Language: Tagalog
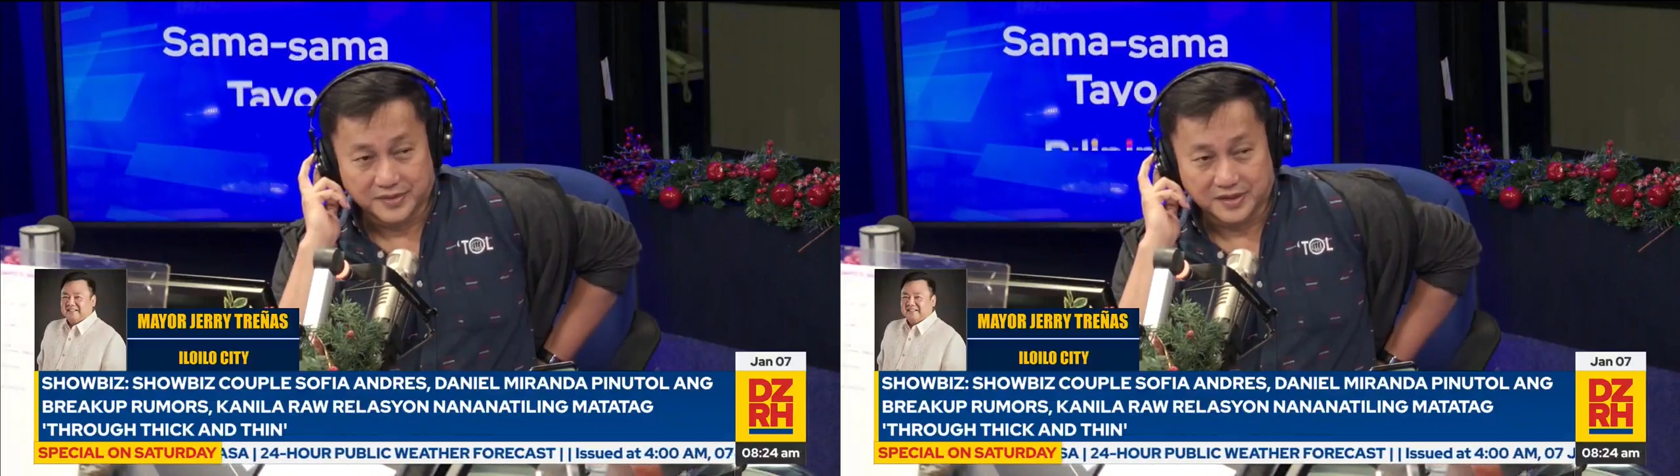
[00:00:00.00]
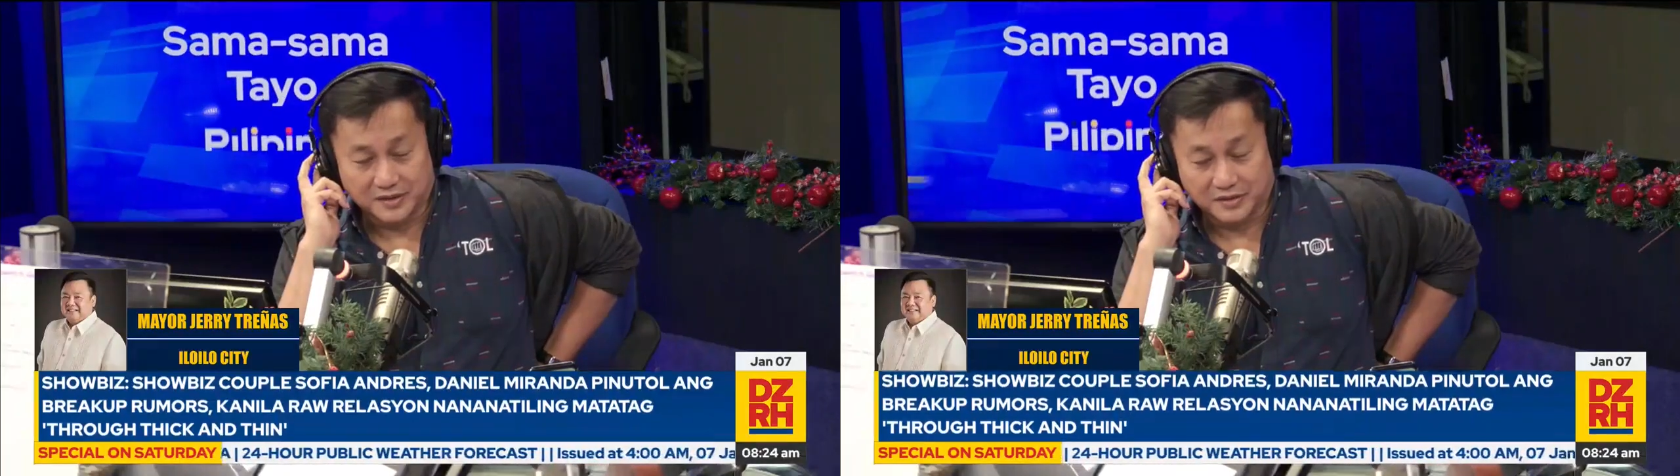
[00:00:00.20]

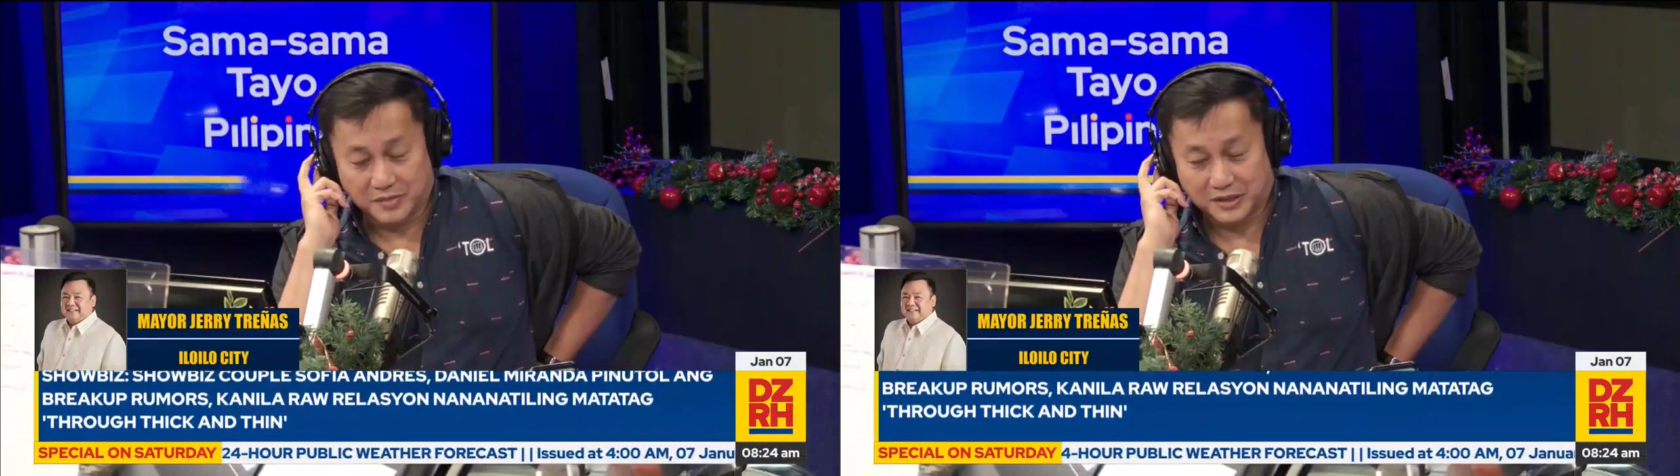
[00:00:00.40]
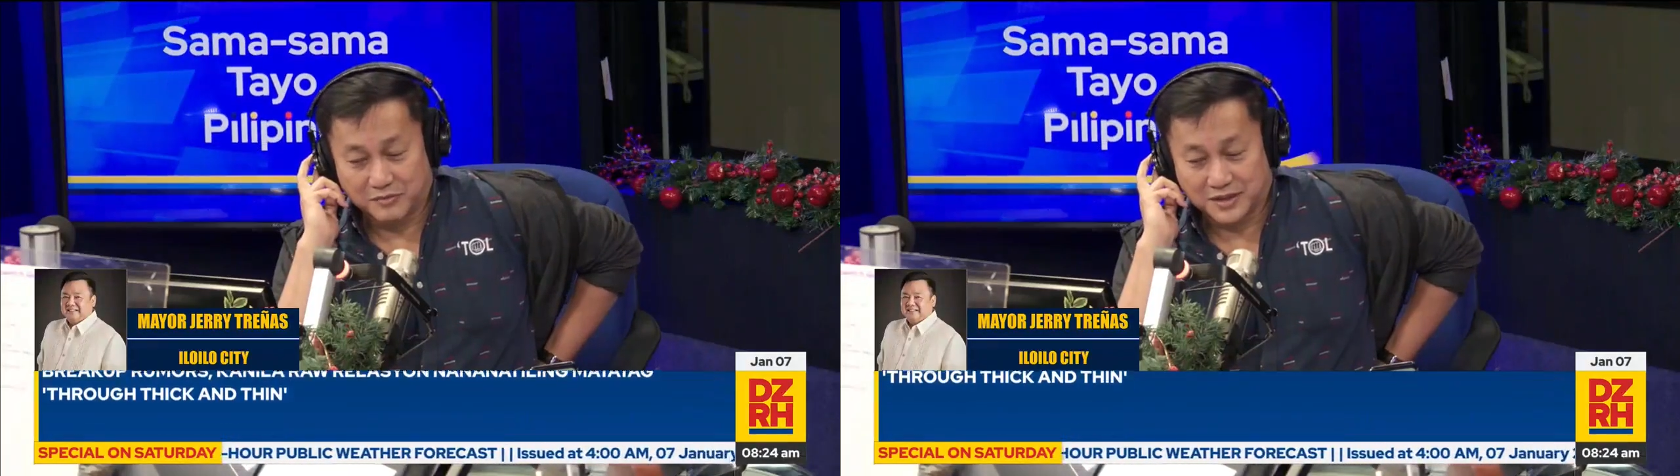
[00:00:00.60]

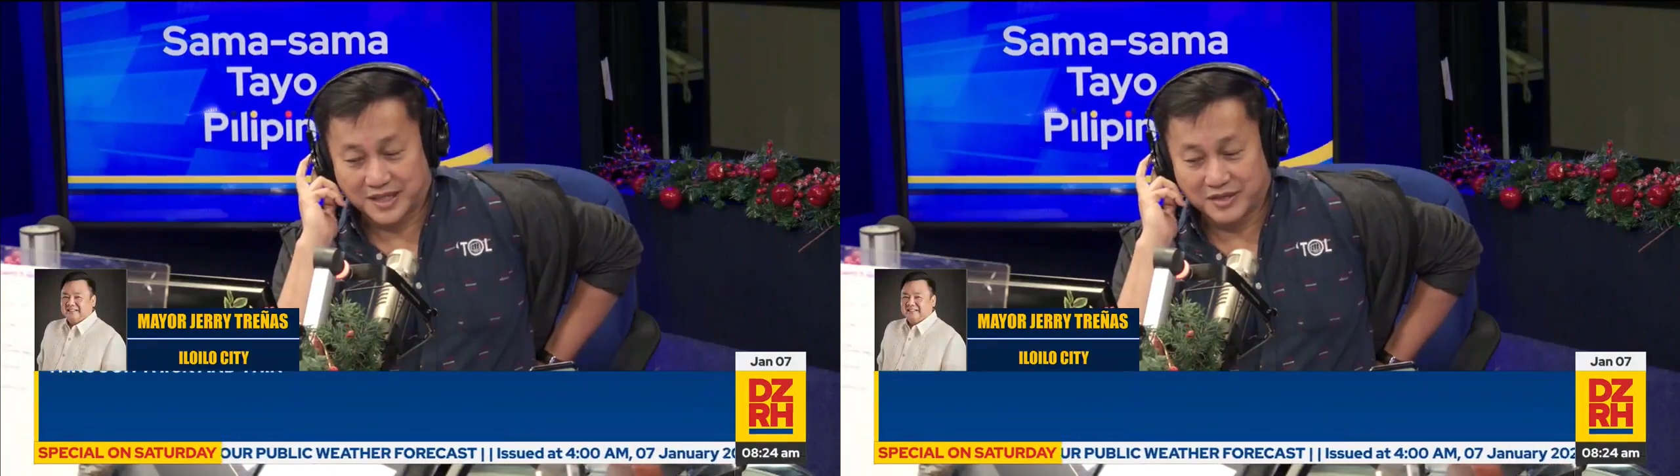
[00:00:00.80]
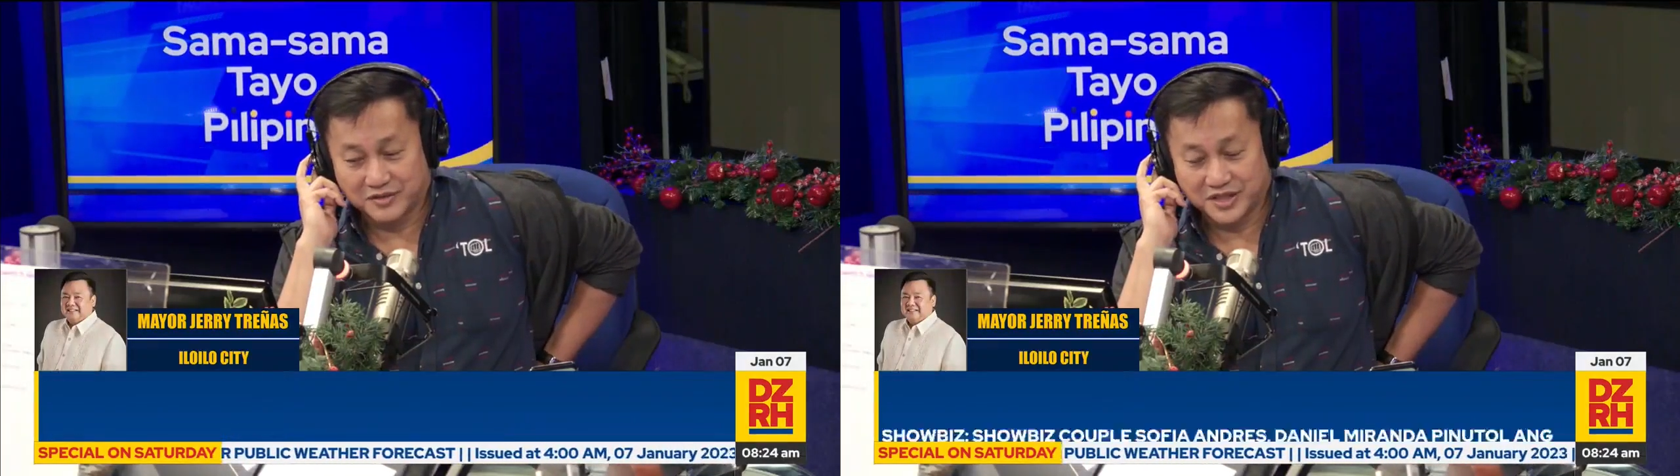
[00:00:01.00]
Siguro bago
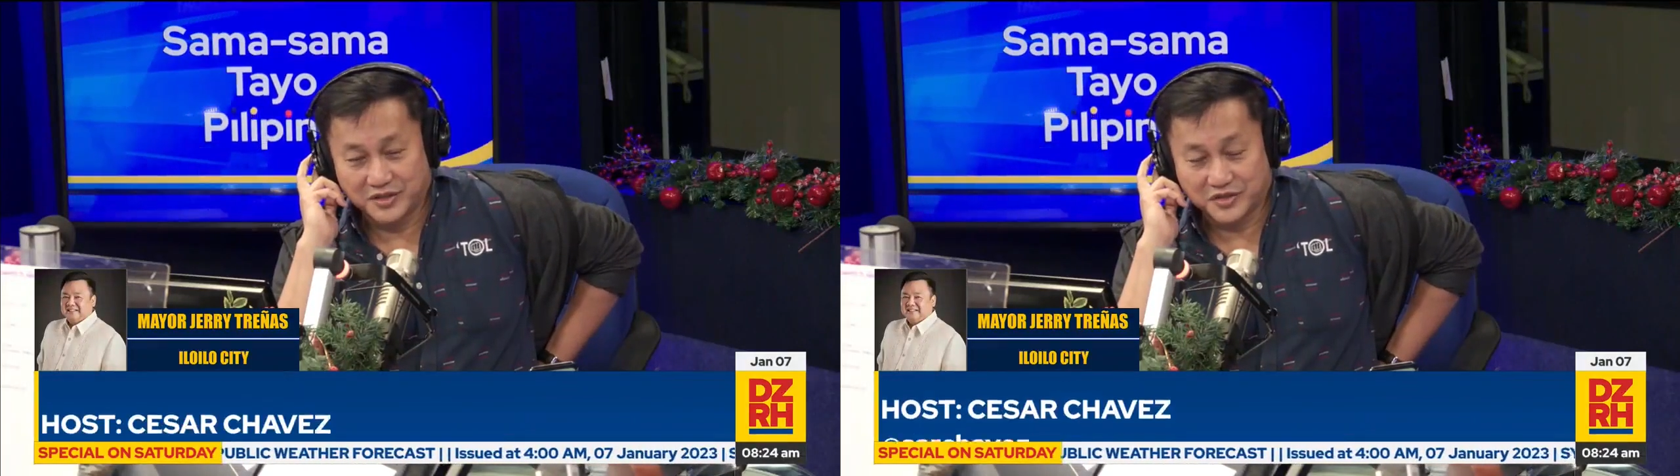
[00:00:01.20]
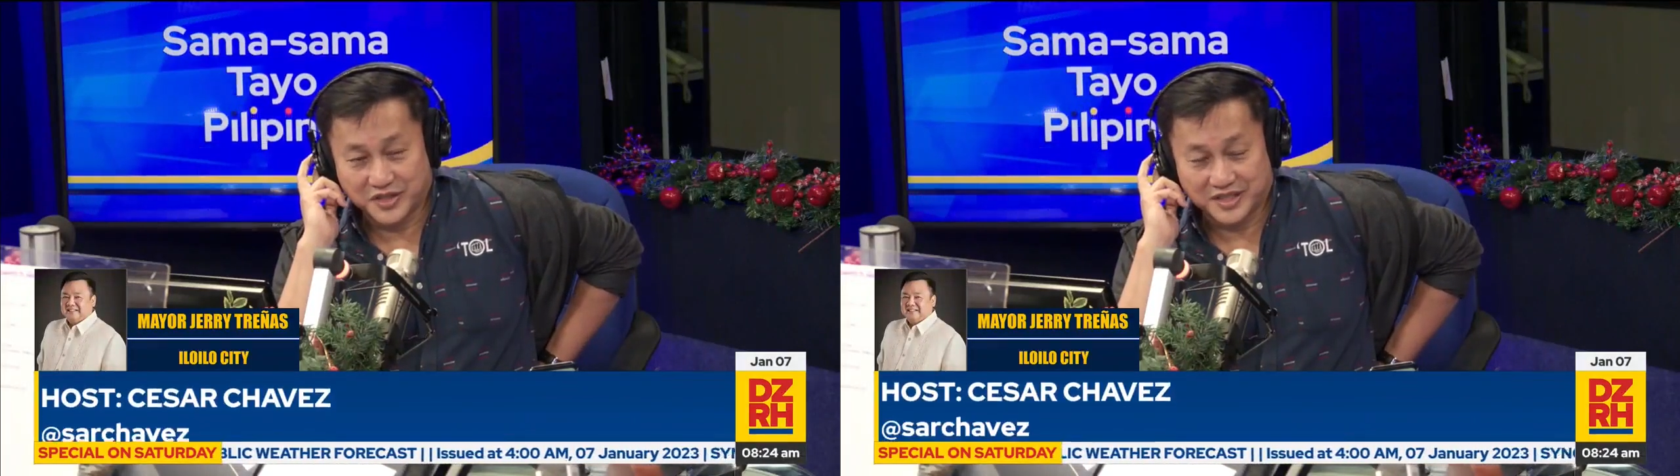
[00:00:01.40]
magtanong
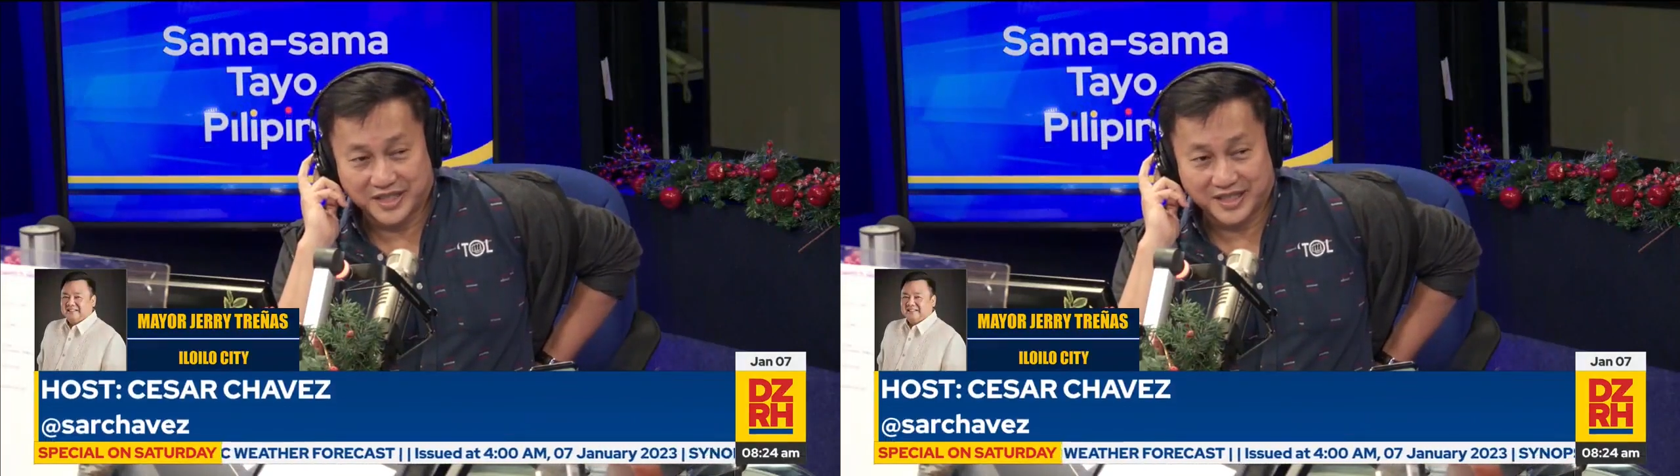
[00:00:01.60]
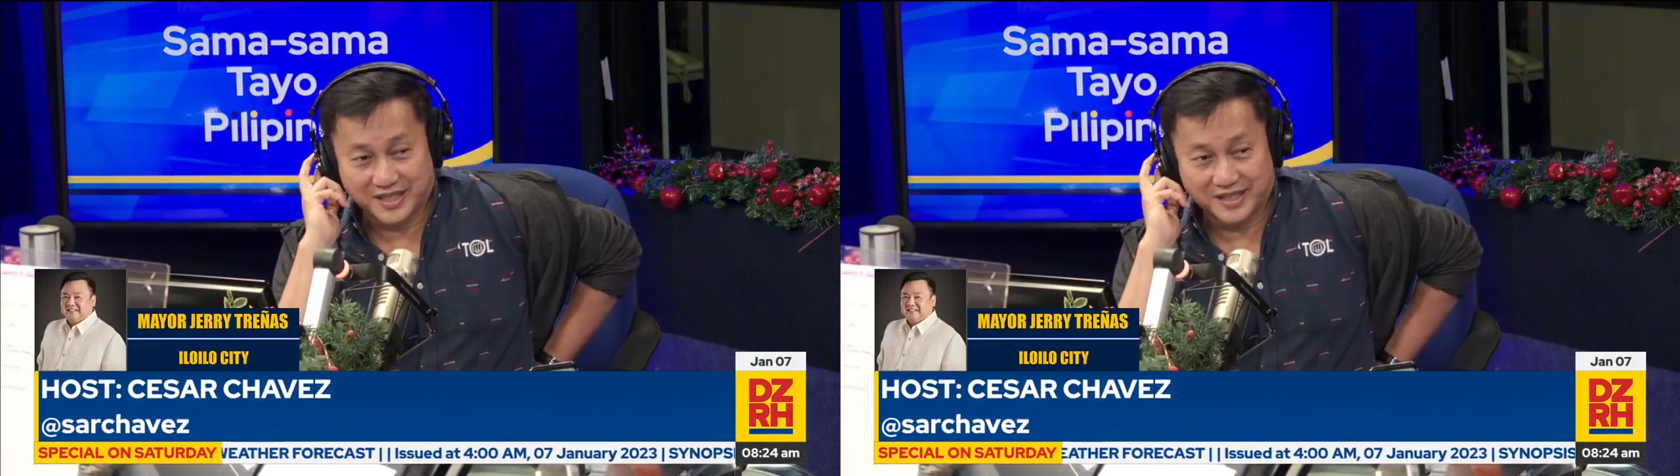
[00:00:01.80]
si Yusek
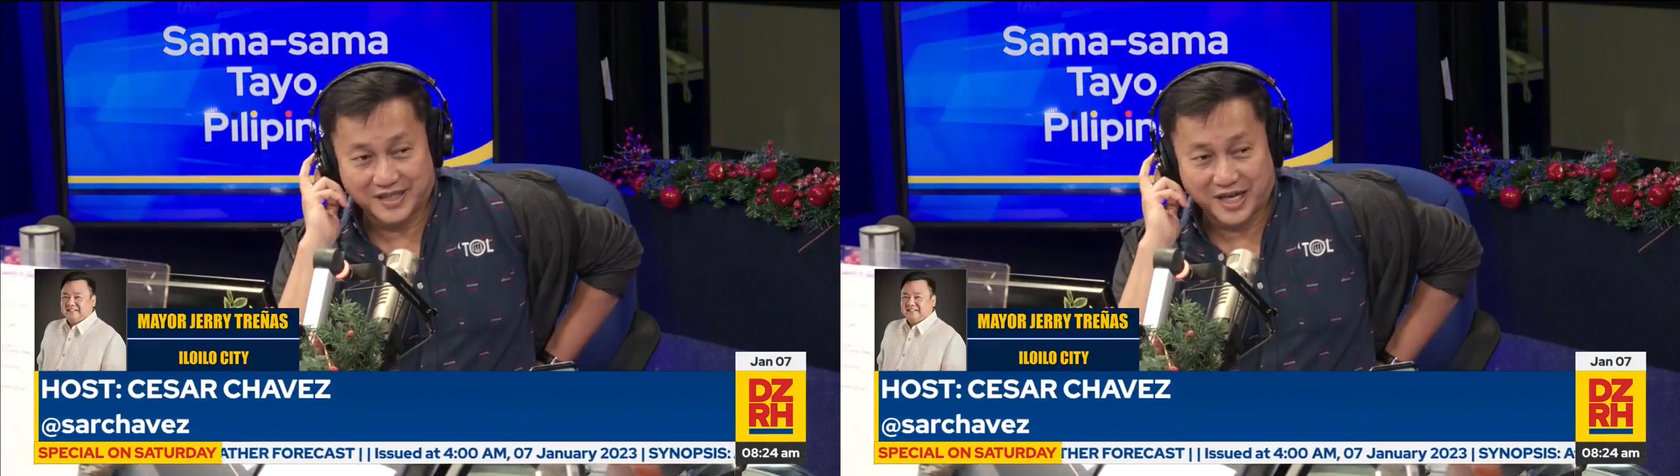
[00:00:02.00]
Cesar,